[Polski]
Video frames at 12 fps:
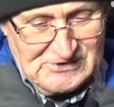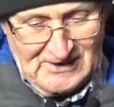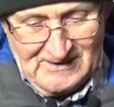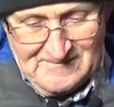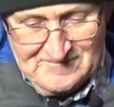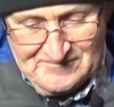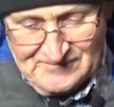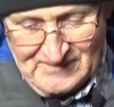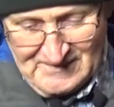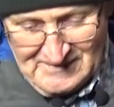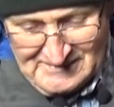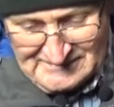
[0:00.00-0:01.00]
że
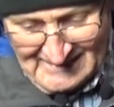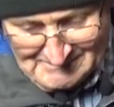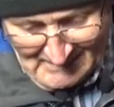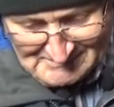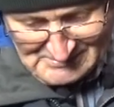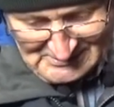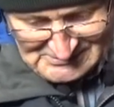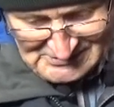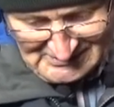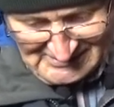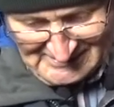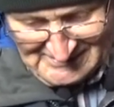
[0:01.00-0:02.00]
na
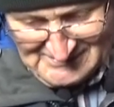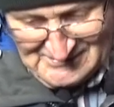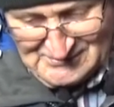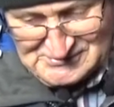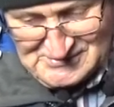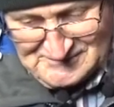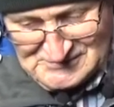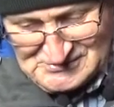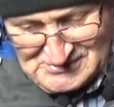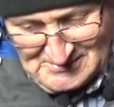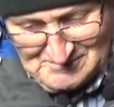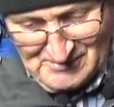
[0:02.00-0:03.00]
papierze,
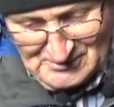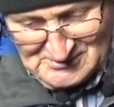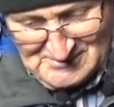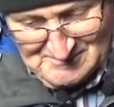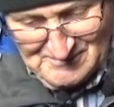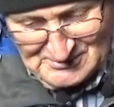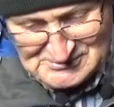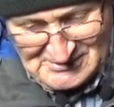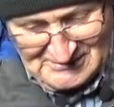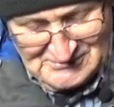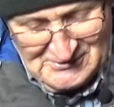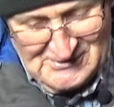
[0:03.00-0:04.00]
oczywiście bo,
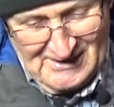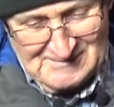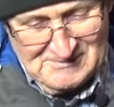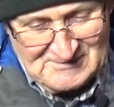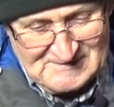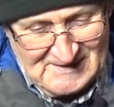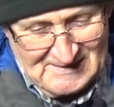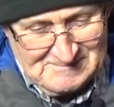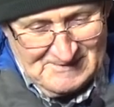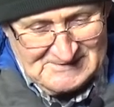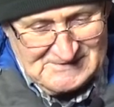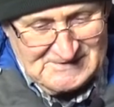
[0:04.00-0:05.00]
bosa noga albo
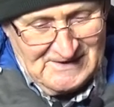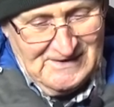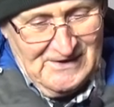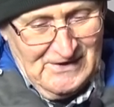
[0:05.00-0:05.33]
skarpetce,